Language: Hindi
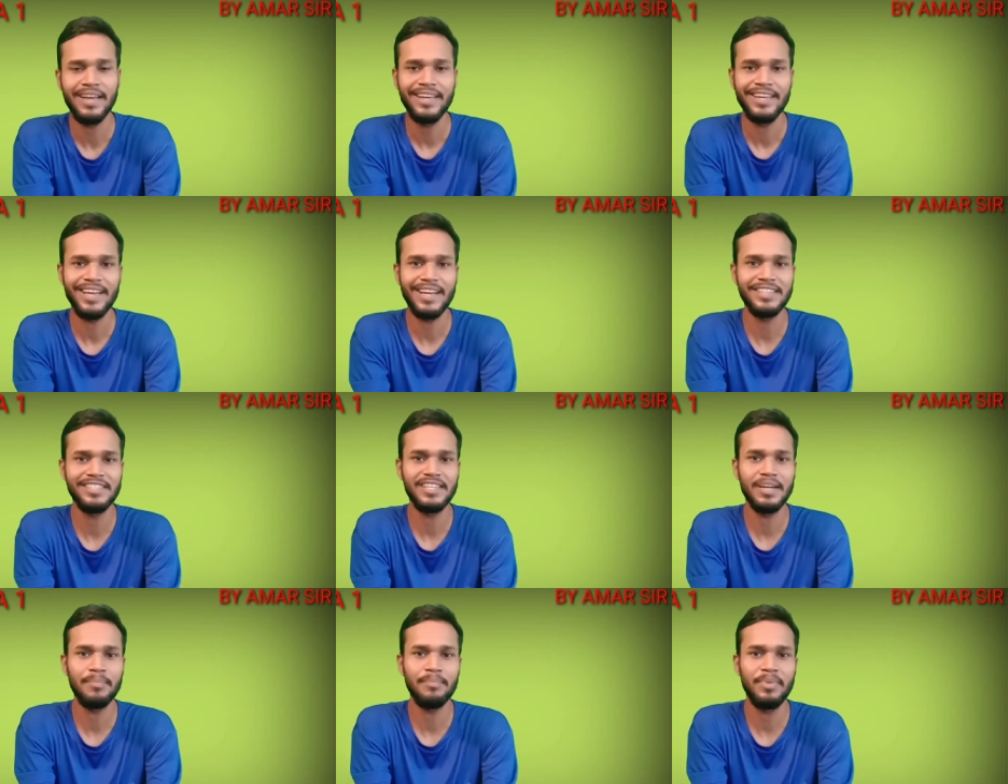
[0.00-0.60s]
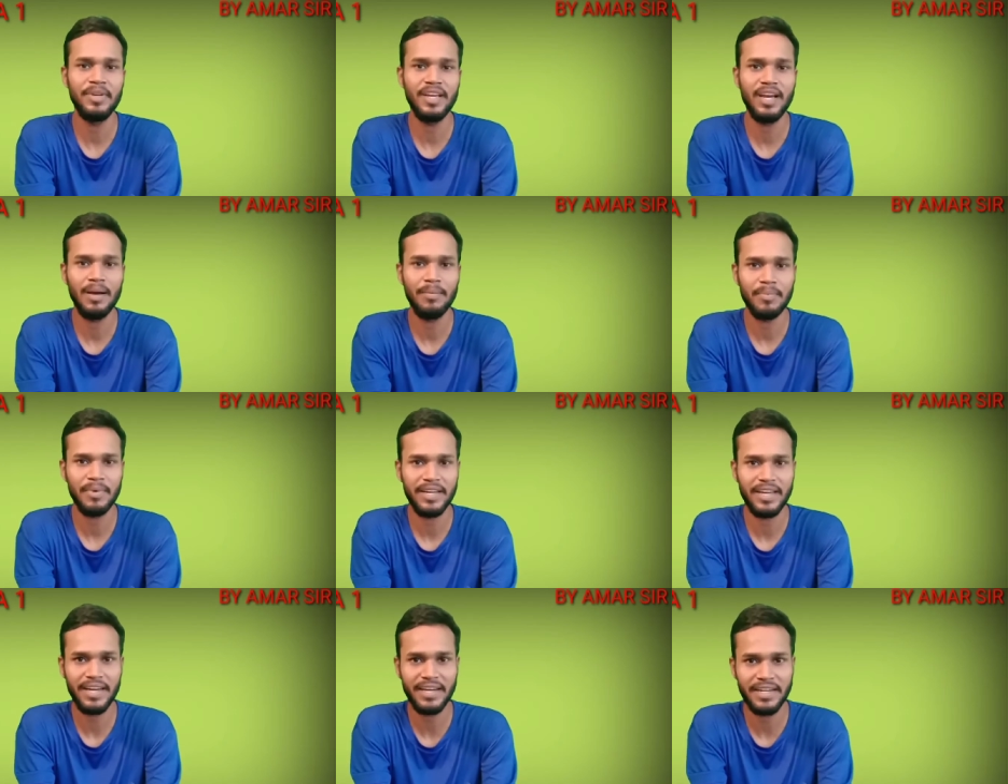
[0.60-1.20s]
या जब भी
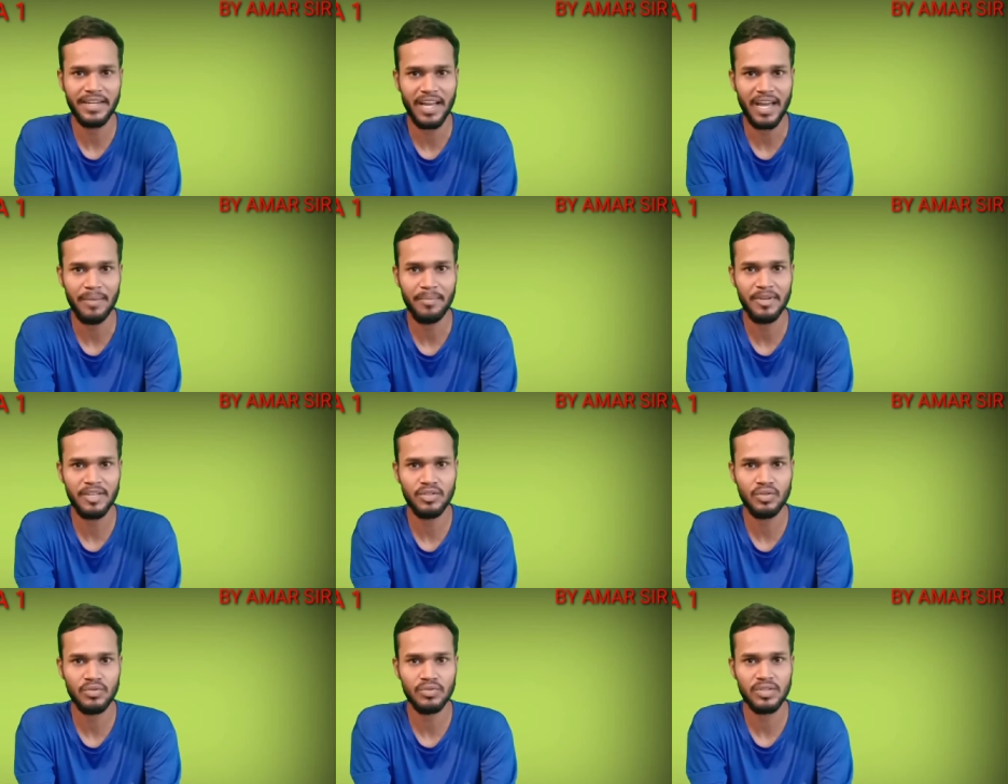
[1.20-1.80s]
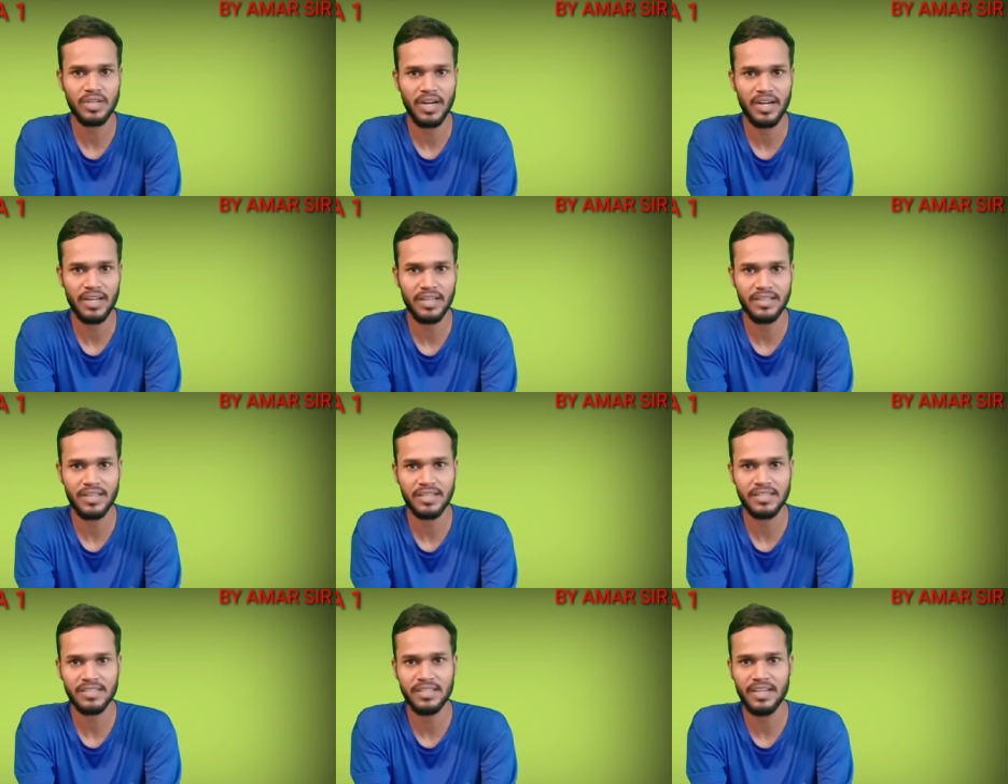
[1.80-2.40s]
आपकी एक टाइमिंग जो साढ़े
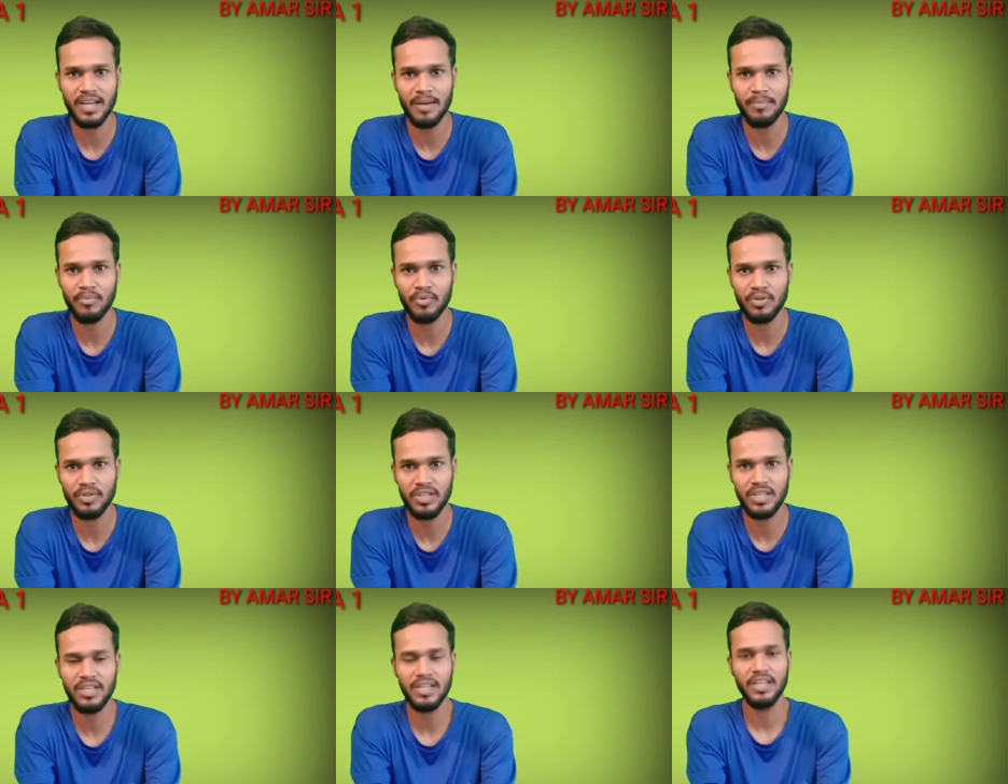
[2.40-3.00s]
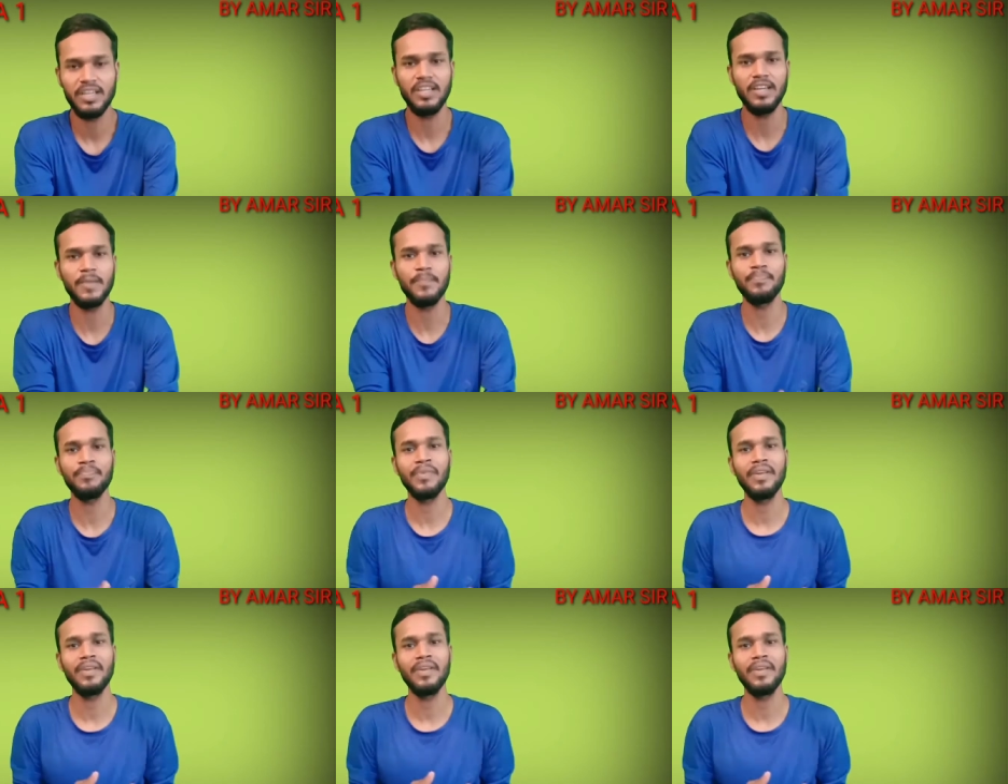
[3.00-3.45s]
दस की आपको दी गई है